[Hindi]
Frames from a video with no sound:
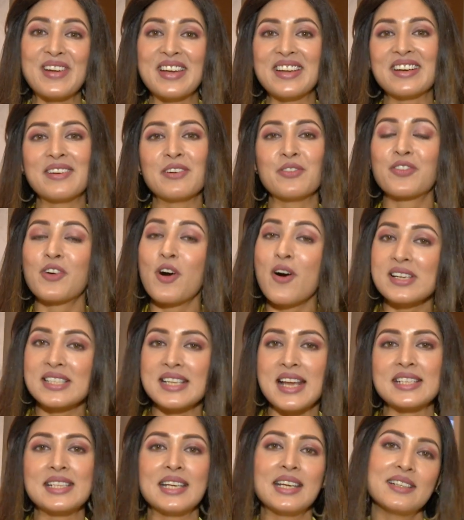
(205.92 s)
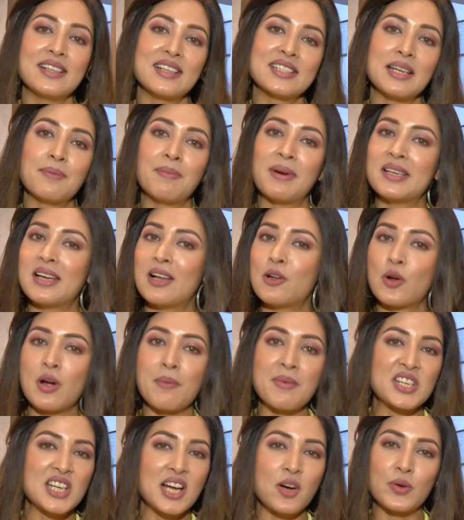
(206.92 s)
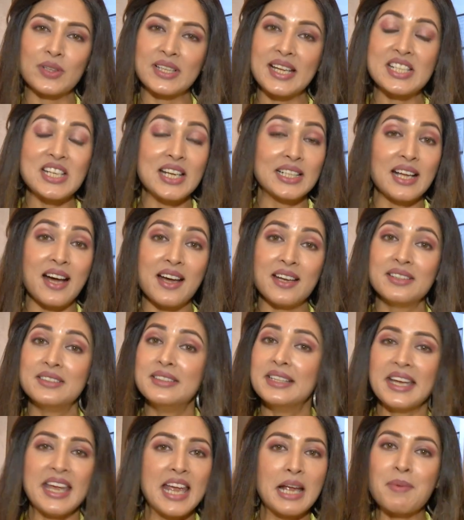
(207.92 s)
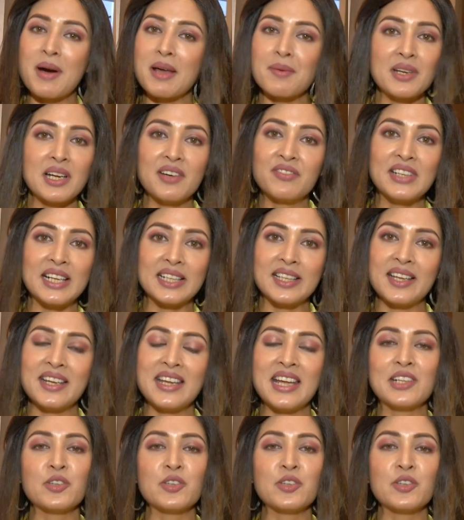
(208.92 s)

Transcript: फिर ऑफकोर्स ऐसे ऐसे जैसे भैया लोग हमेशा होते हैं शैतान एक बार में गिफ्ट देते नहीं